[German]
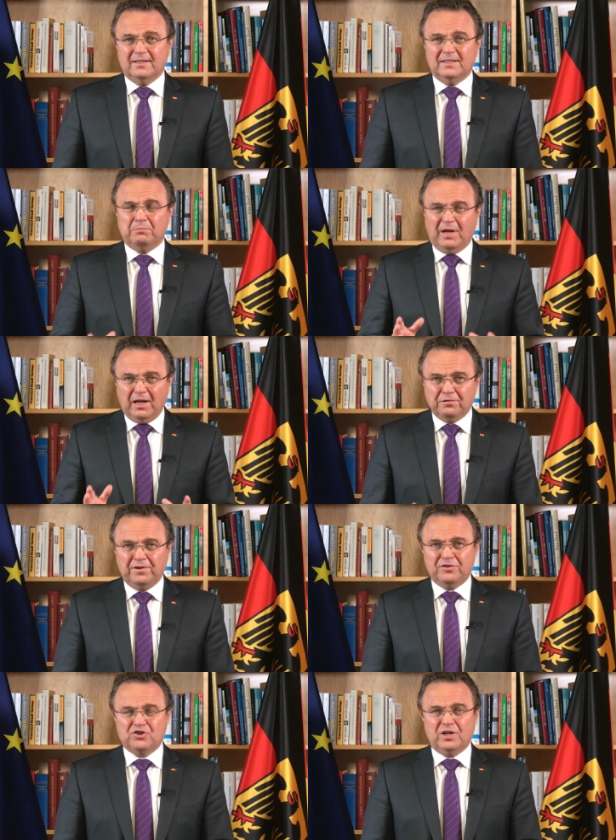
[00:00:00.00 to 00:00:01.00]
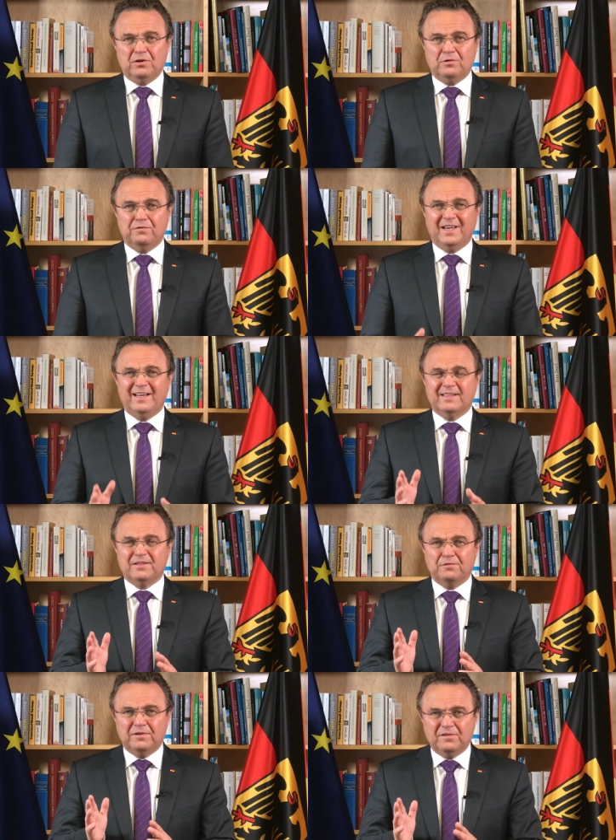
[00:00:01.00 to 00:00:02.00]
die Planfeststellung für
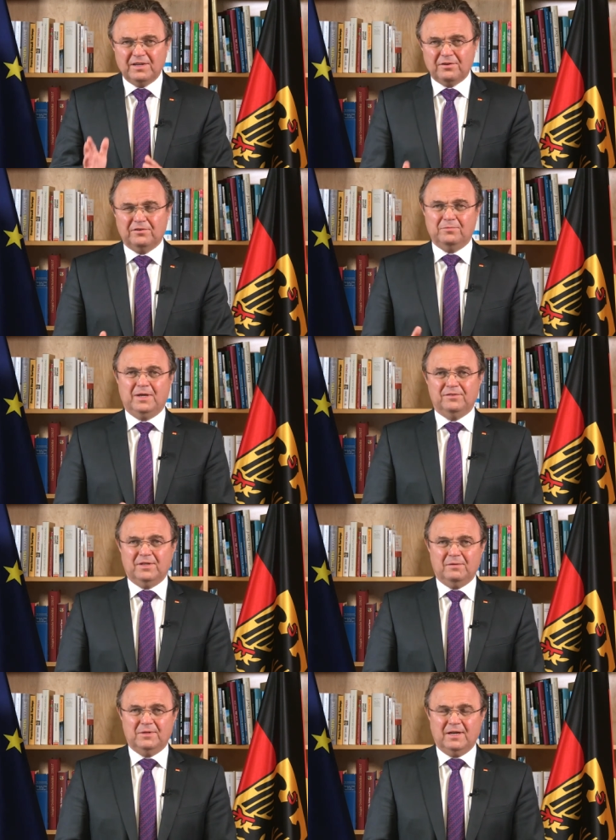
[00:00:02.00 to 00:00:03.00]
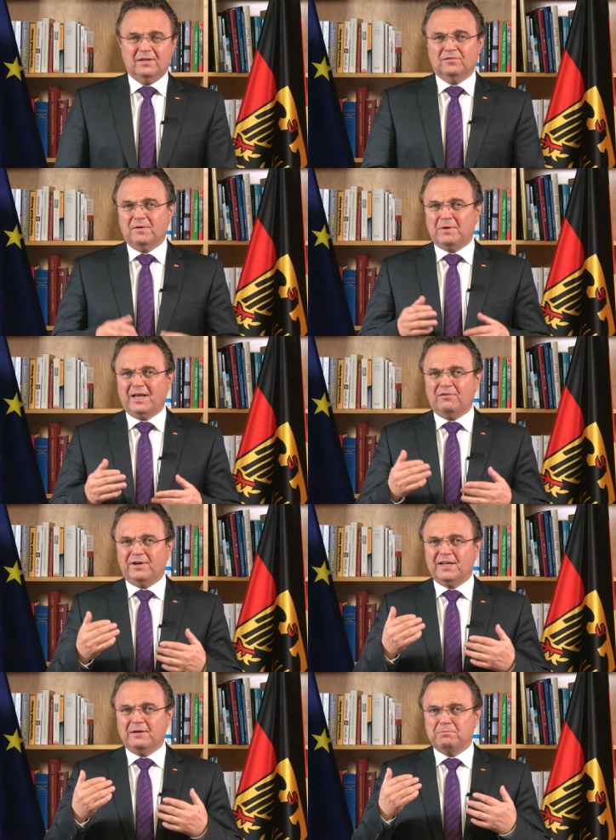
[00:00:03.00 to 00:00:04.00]
Elektrifizierungsmaßnahmen, also wenn man auf
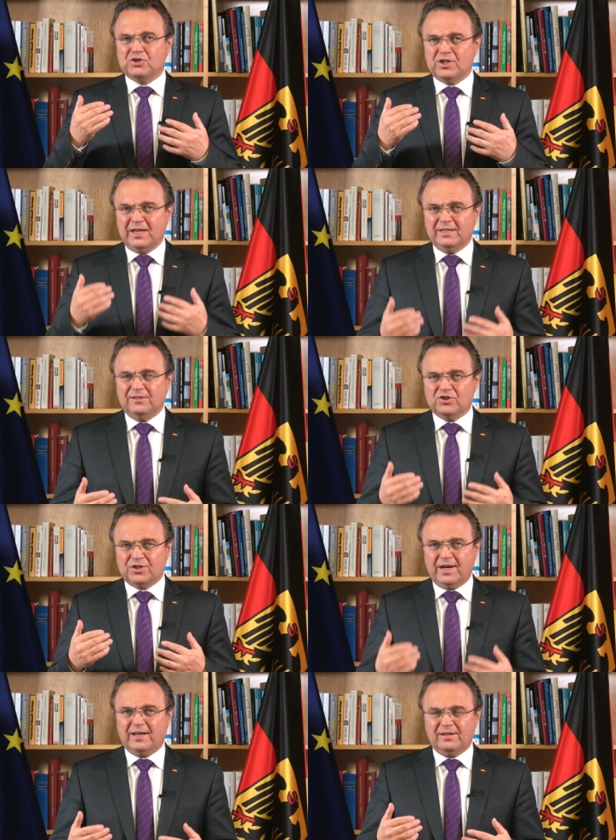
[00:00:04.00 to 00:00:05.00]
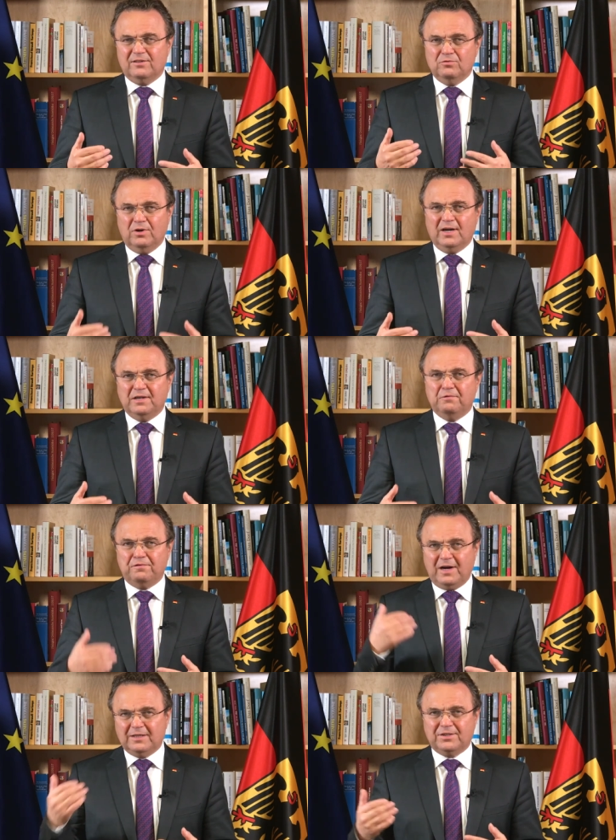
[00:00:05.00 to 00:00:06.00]
einer bestehenden Strecke nur einen
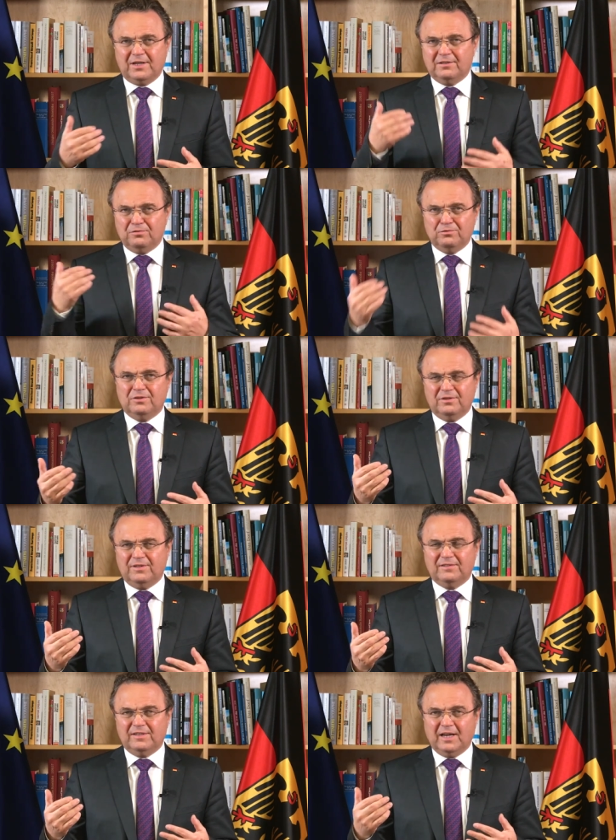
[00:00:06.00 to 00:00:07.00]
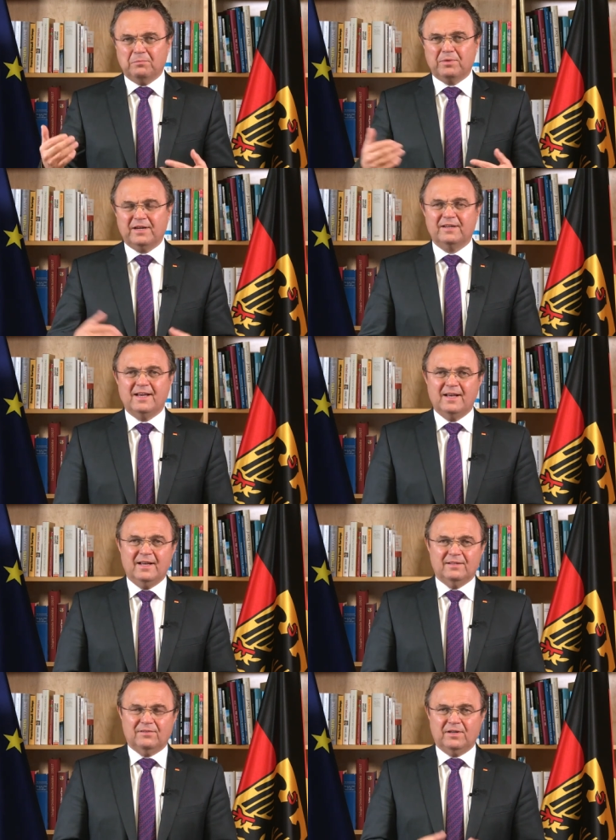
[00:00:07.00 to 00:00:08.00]
Fahrdraht zusätzlich anbringt,
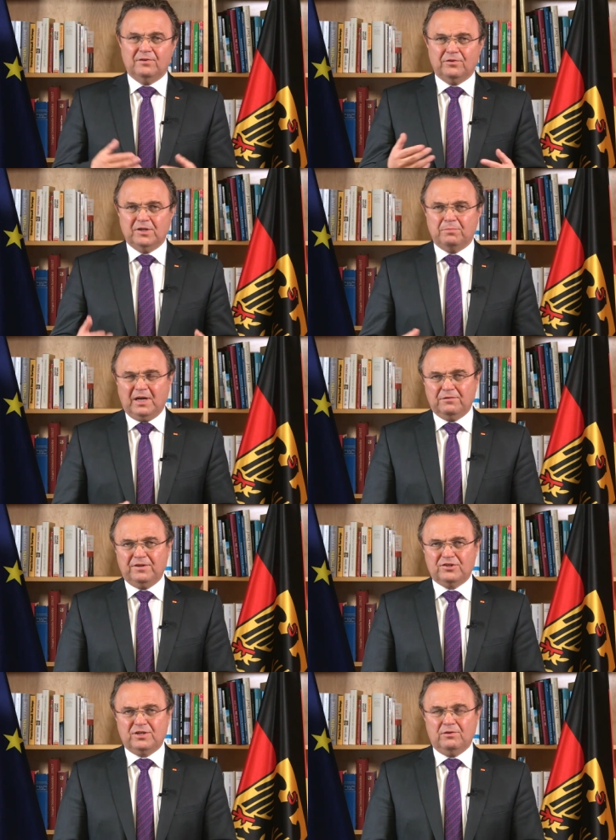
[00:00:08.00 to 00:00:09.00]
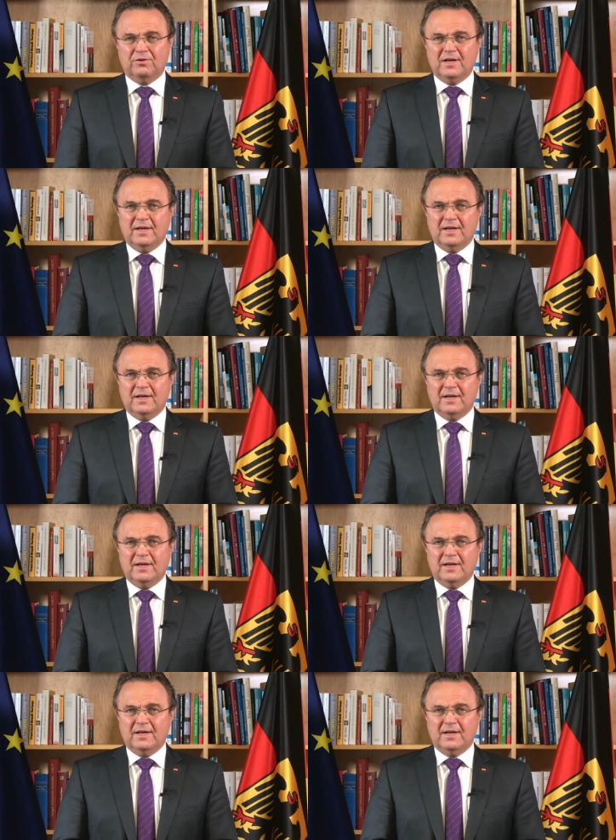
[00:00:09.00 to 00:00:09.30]
dass eine solche Planfeststellung